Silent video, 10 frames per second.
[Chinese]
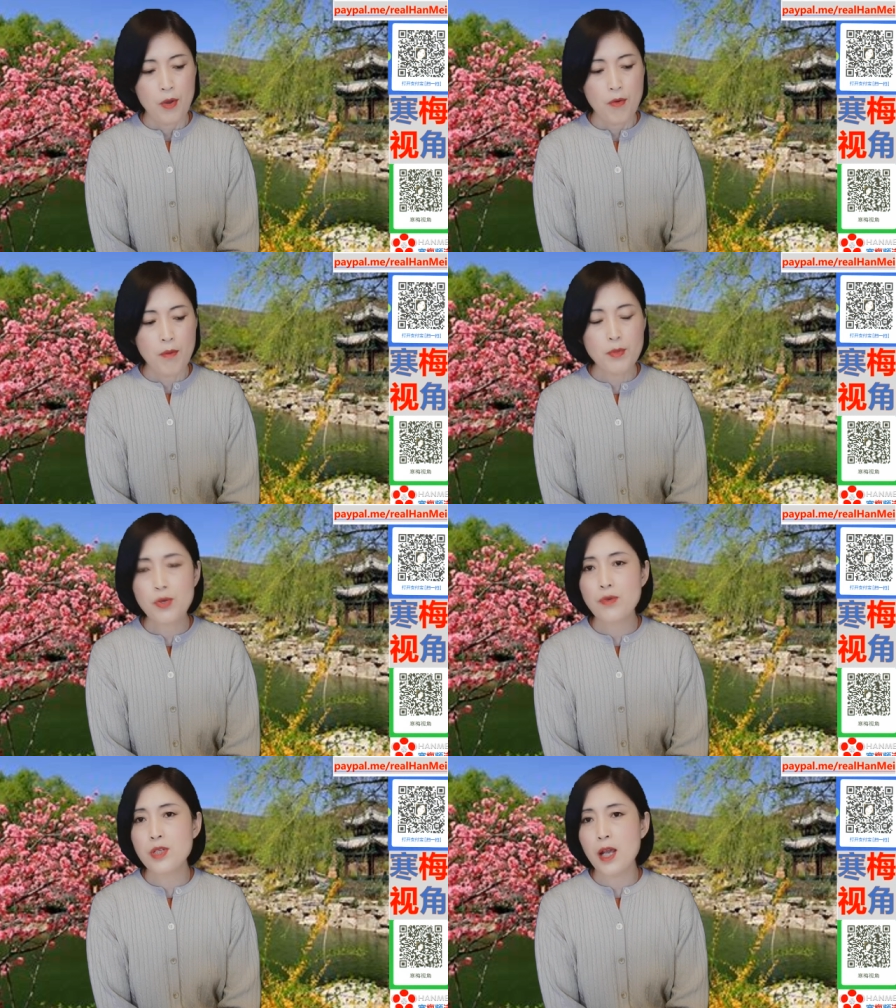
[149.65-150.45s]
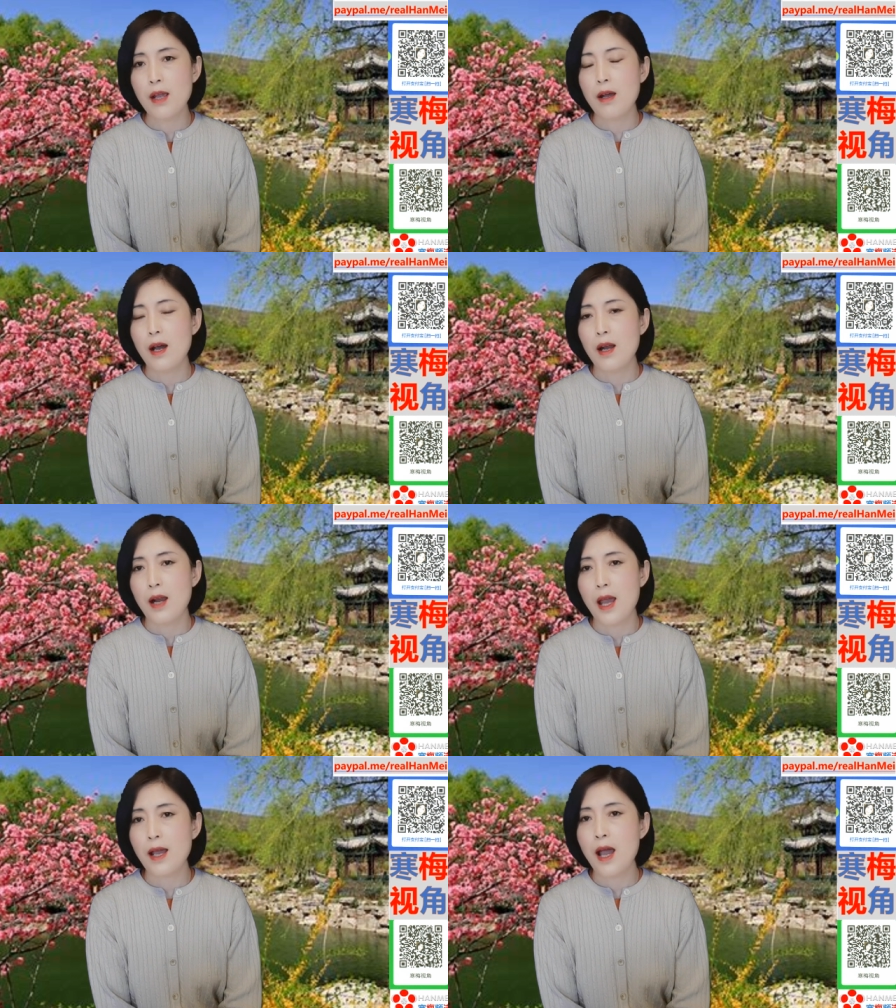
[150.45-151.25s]
我们从这个
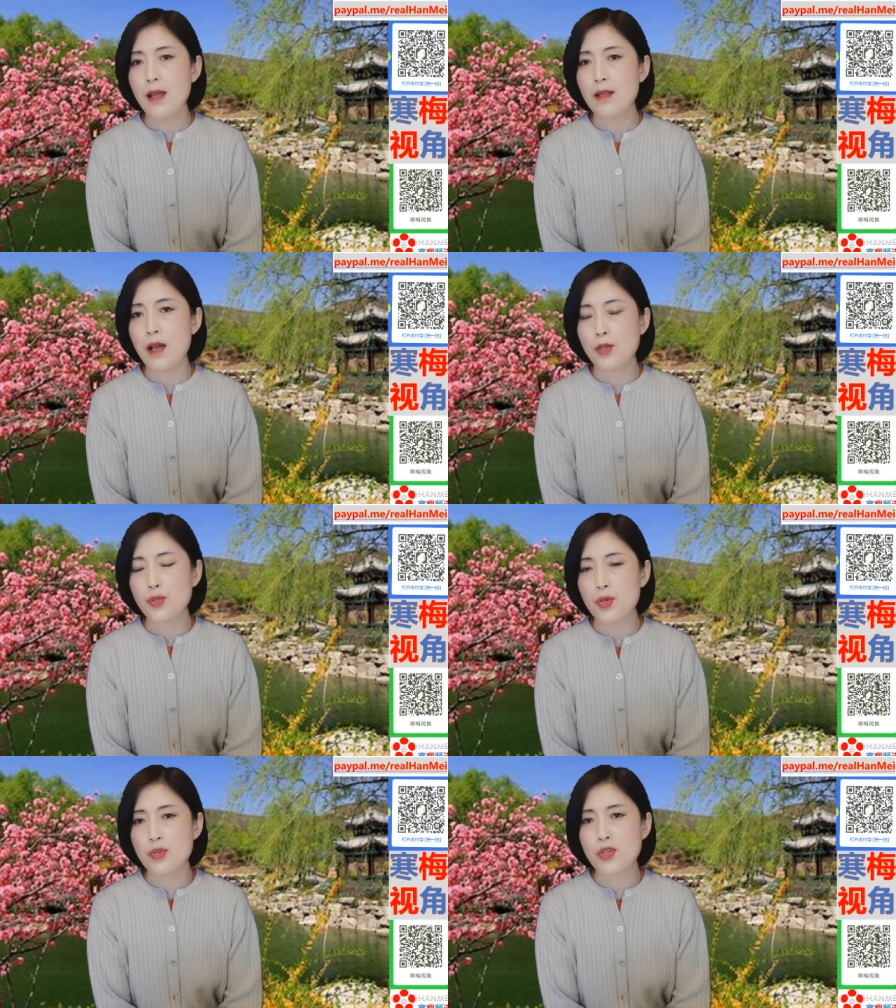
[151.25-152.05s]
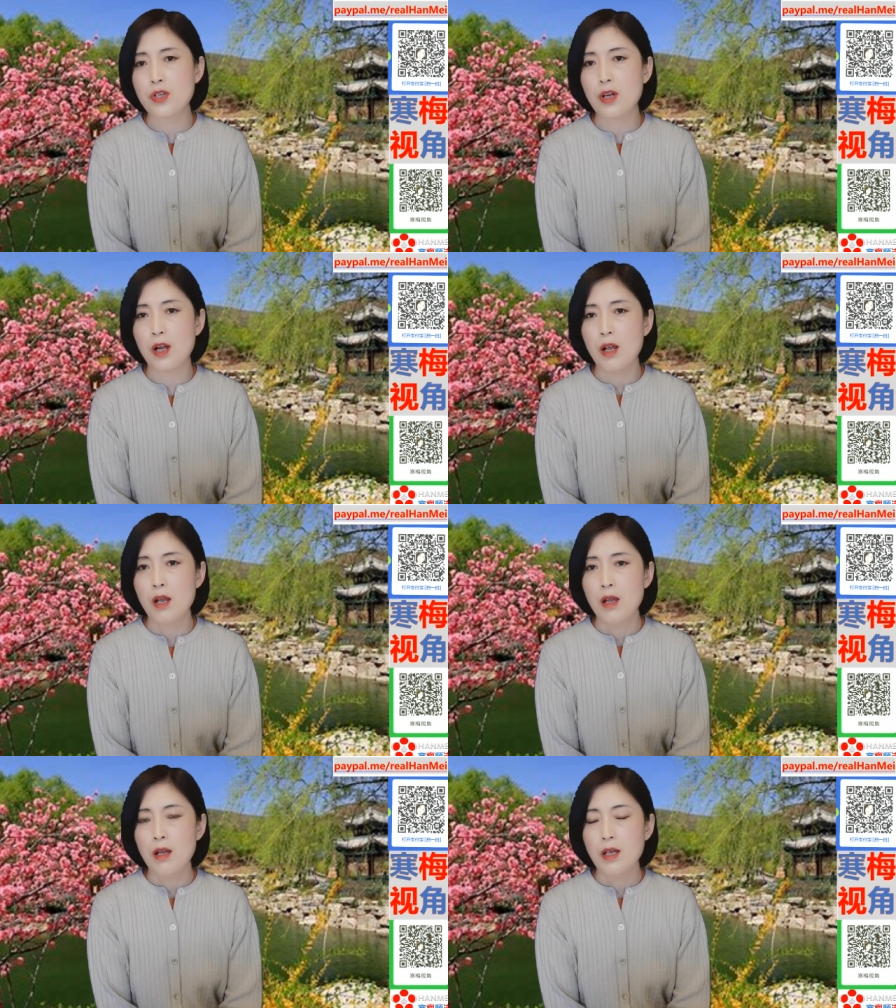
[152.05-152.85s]
来看呢，就是
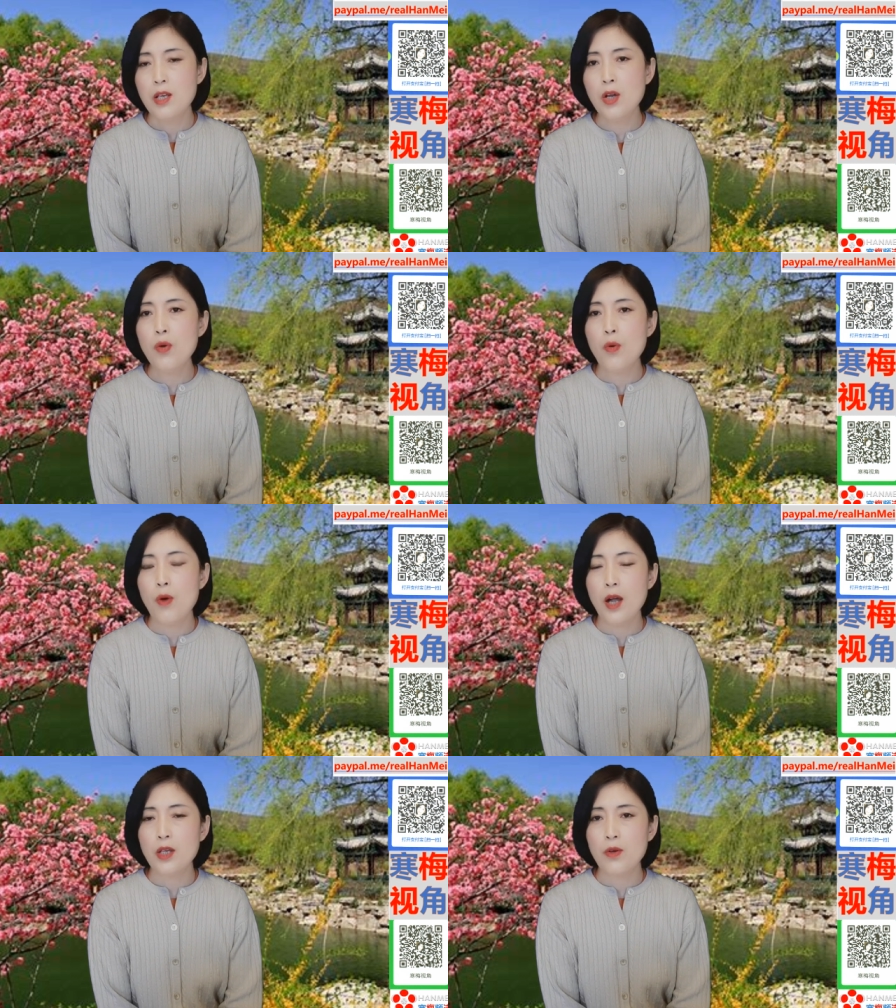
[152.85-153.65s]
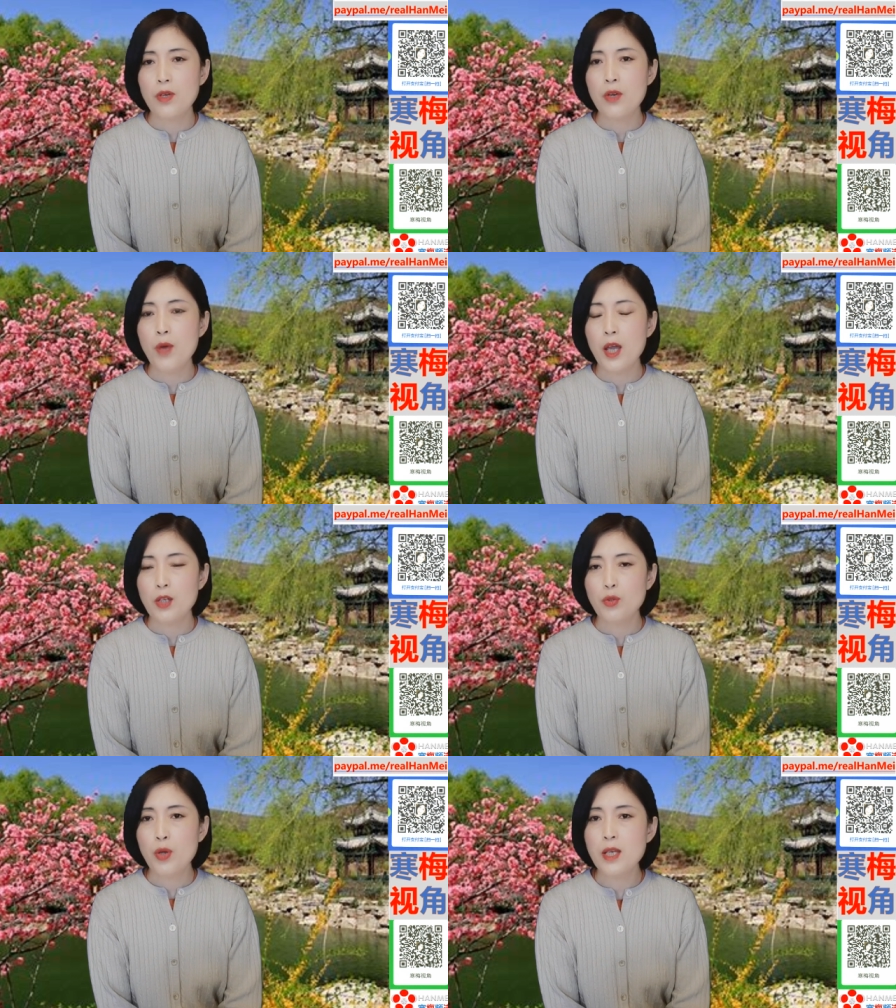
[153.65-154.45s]
英国有一
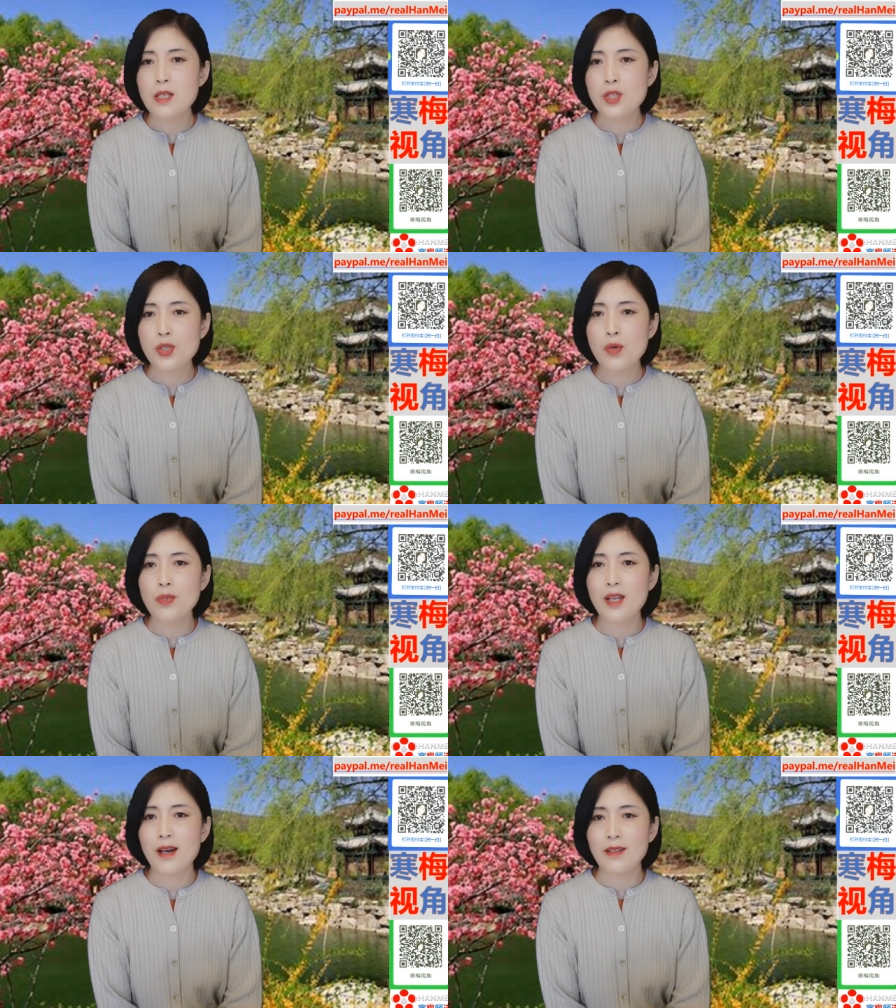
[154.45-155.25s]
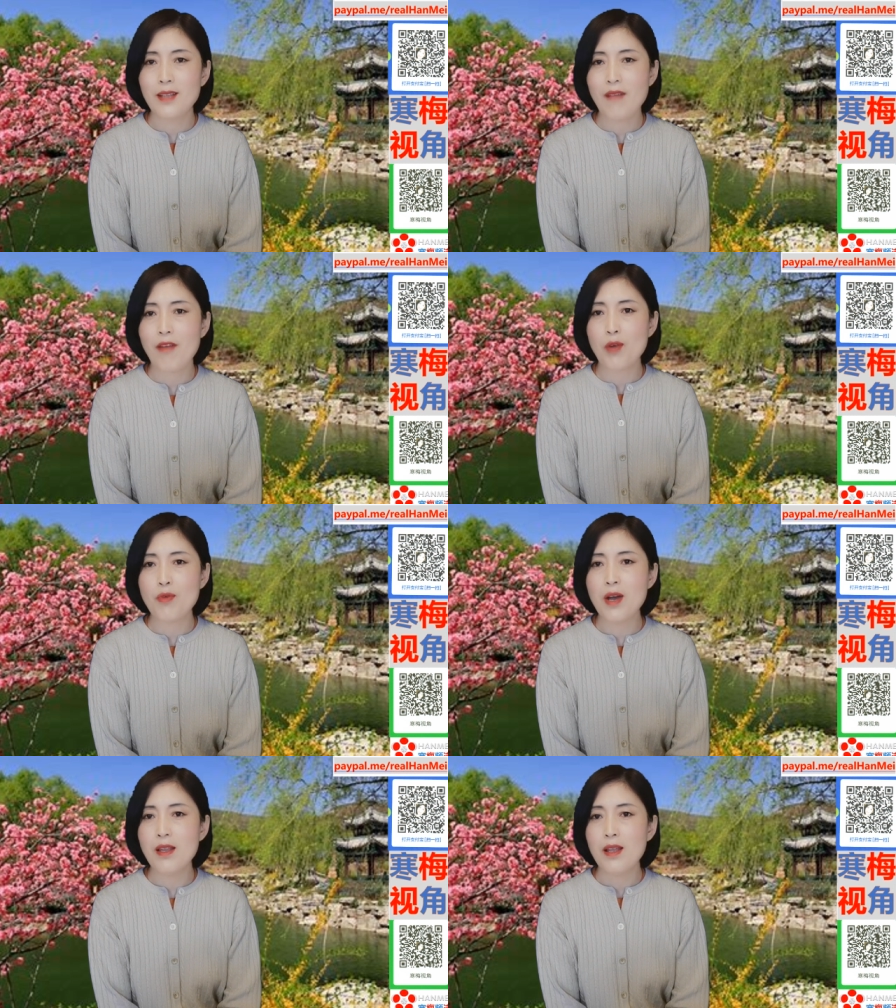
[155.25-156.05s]
位退休的大法
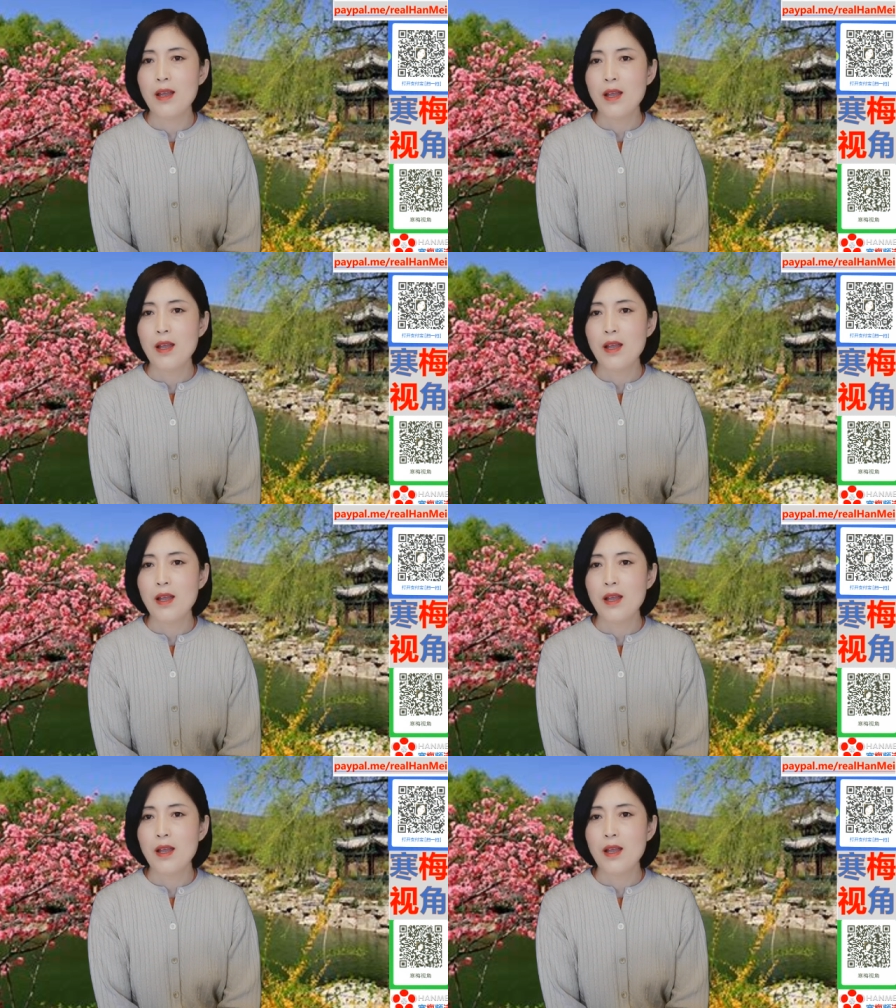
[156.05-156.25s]
官，